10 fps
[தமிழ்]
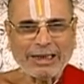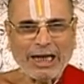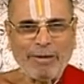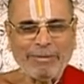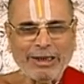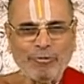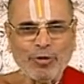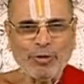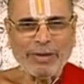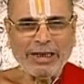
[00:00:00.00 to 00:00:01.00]
காமனை
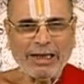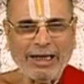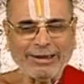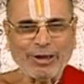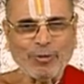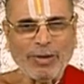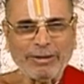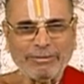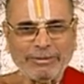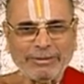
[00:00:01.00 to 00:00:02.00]
உண்டு பண்ணினார் திருவால்